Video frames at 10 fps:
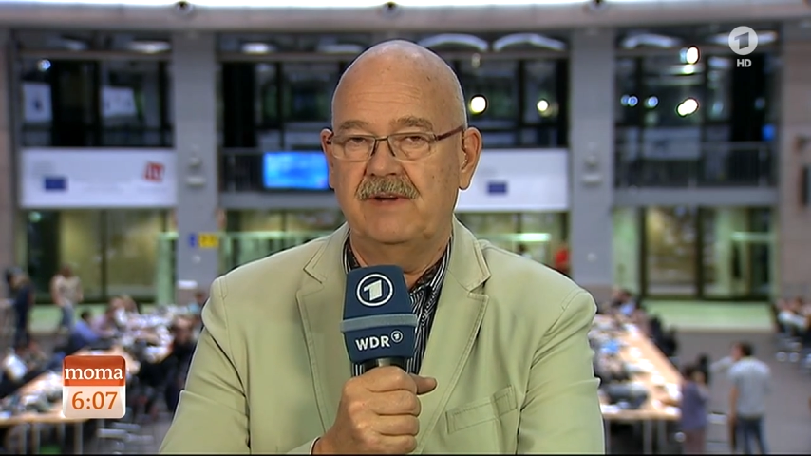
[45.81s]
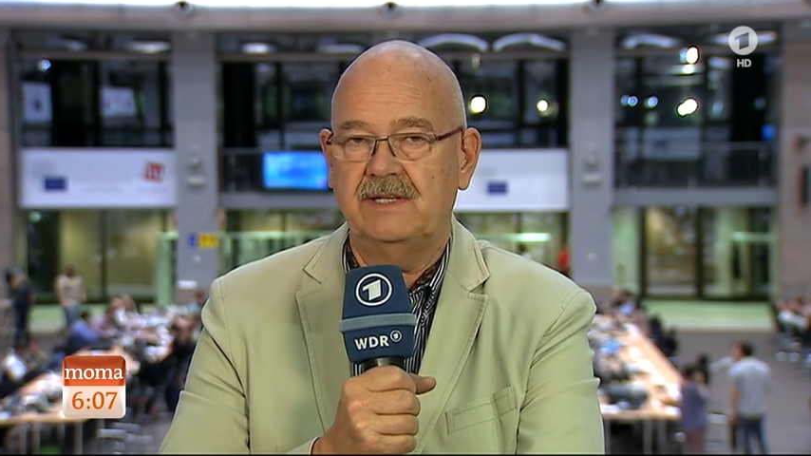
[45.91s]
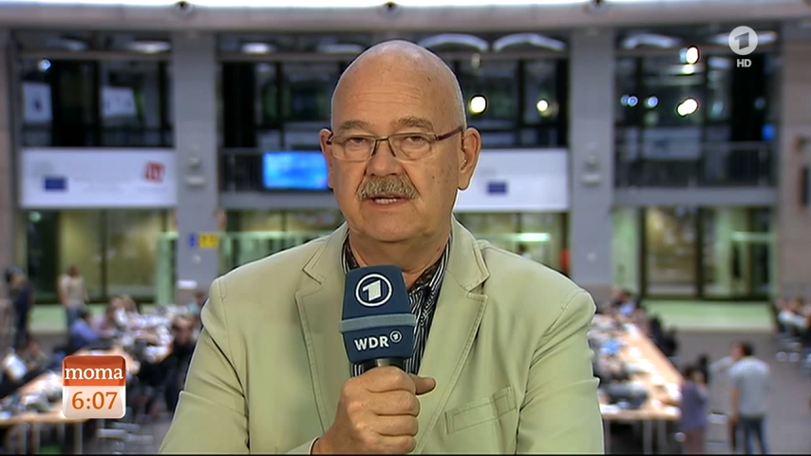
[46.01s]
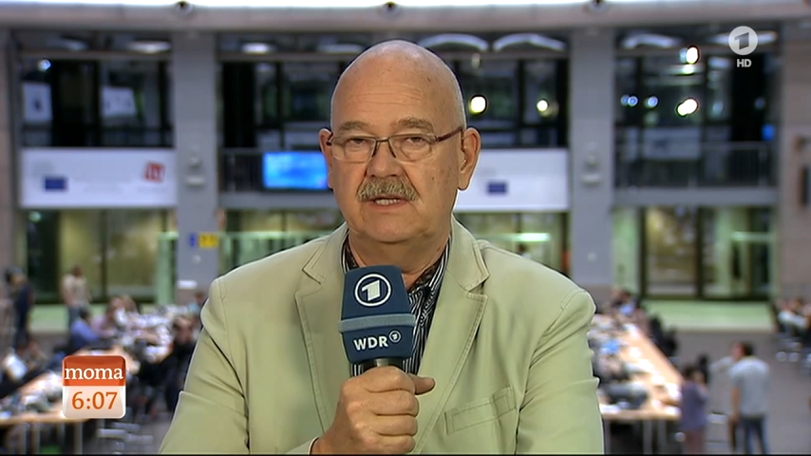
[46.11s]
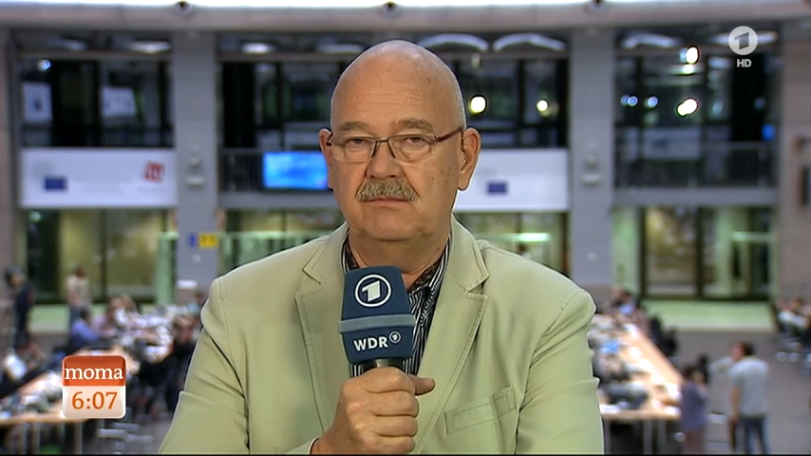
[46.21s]

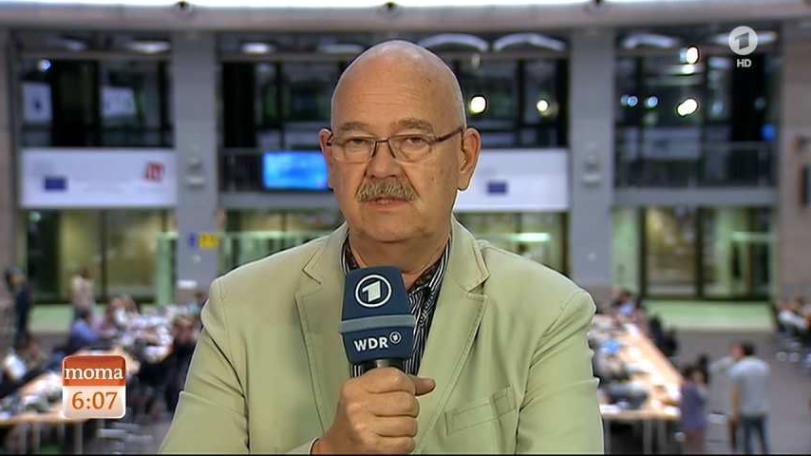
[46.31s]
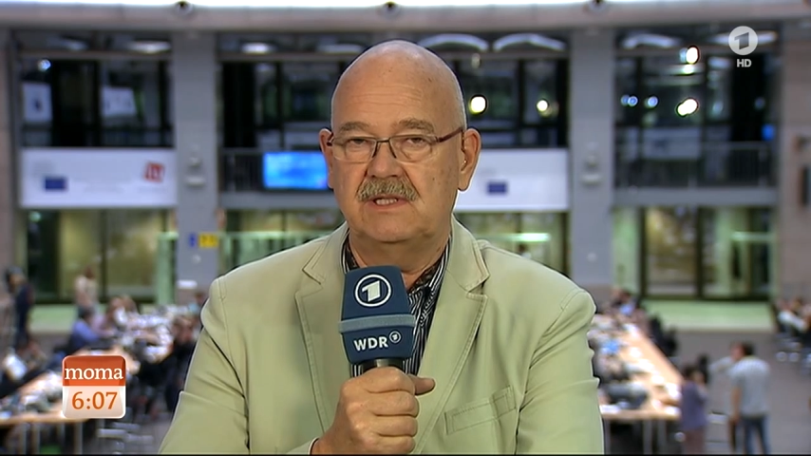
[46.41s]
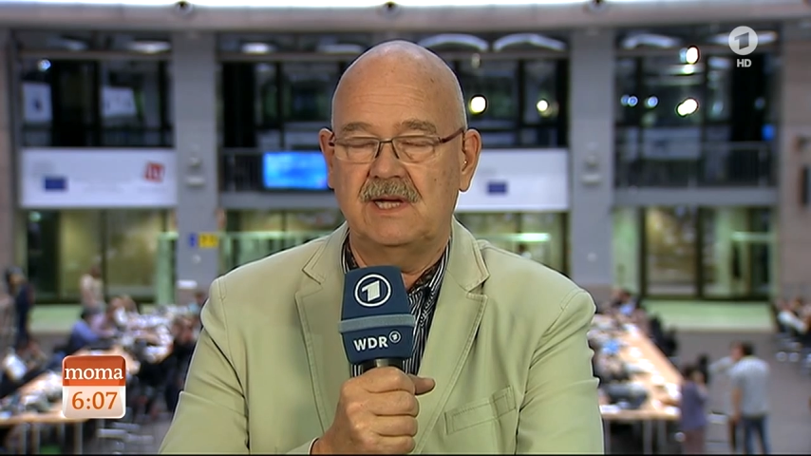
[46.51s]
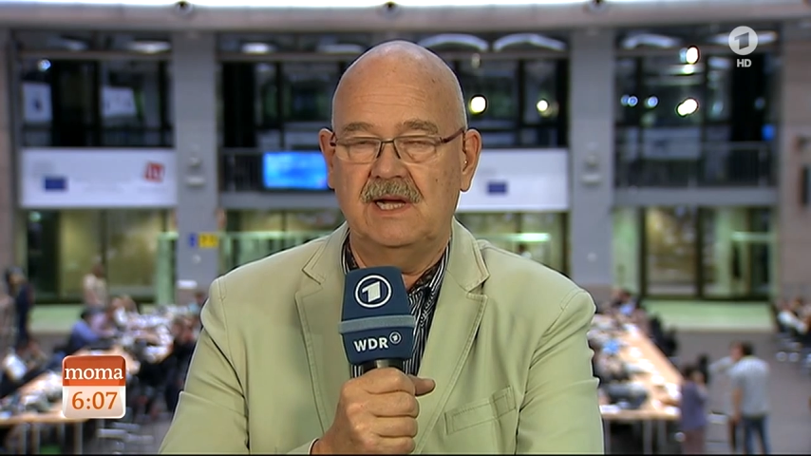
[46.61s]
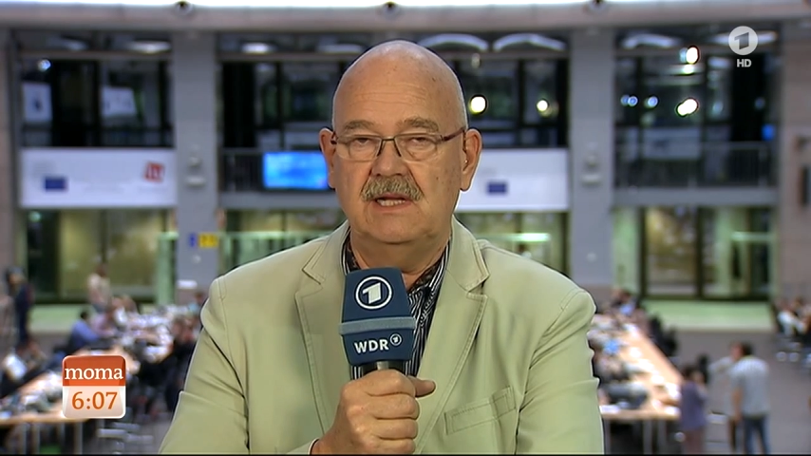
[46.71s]
weiterhin
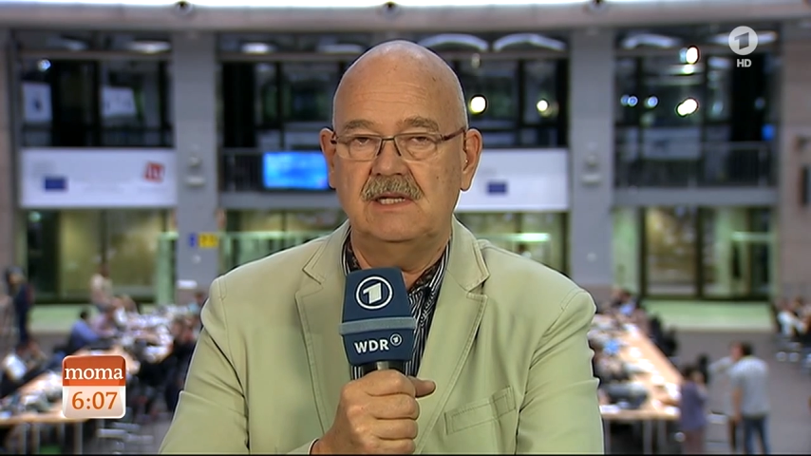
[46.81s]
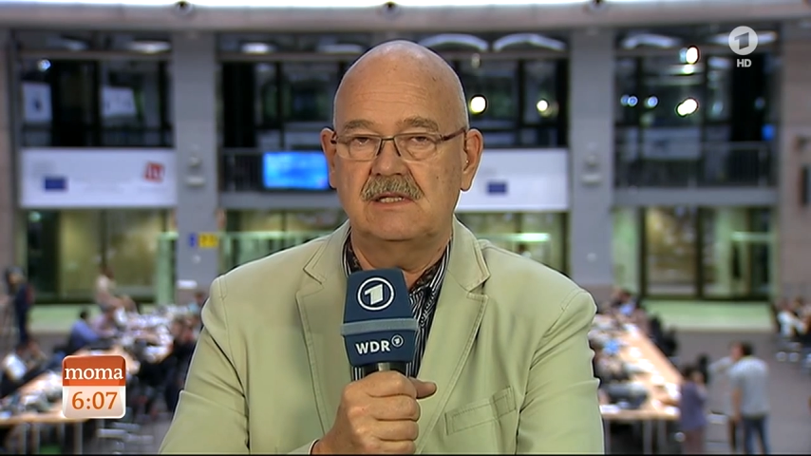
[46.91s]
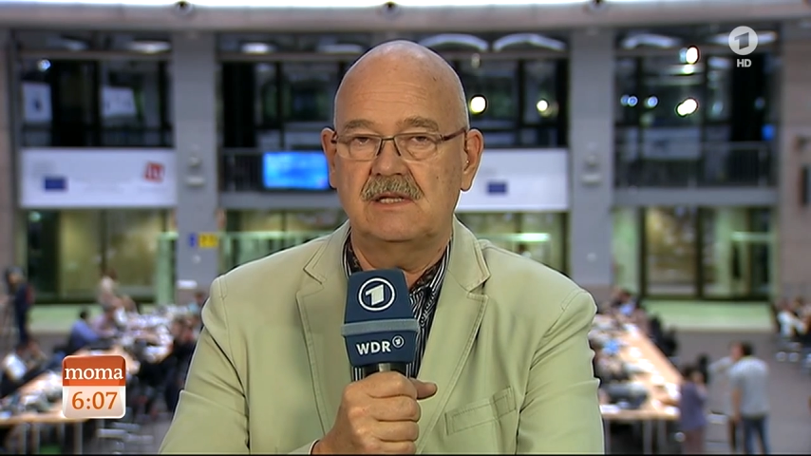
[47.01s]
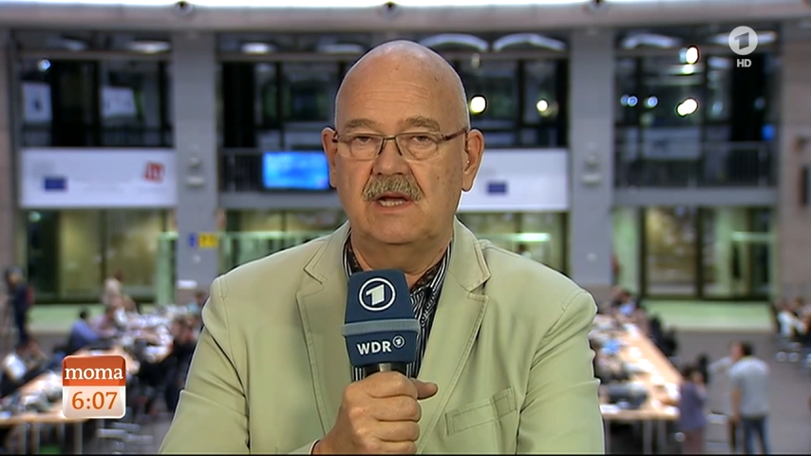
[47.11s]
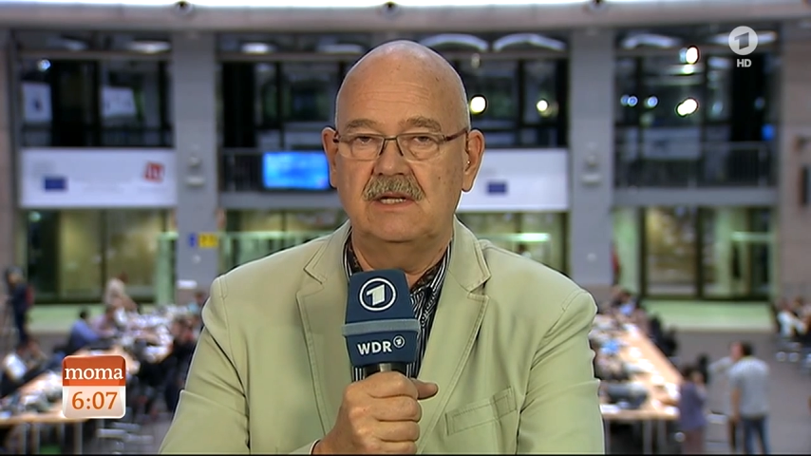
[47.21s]
beteiligt
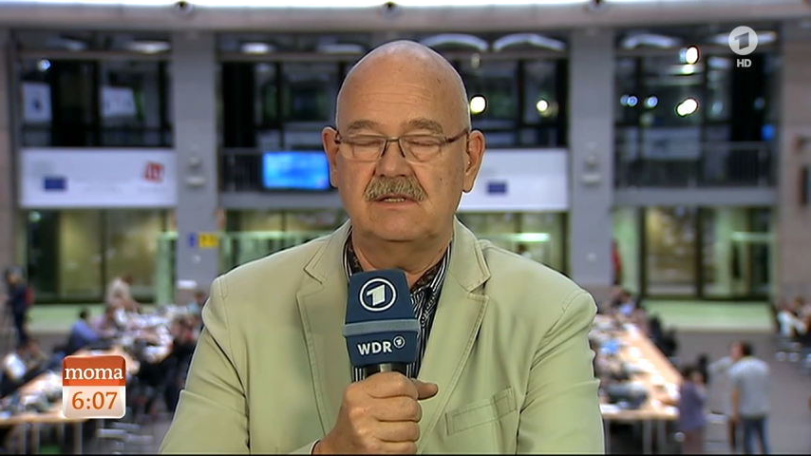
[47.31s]
sei.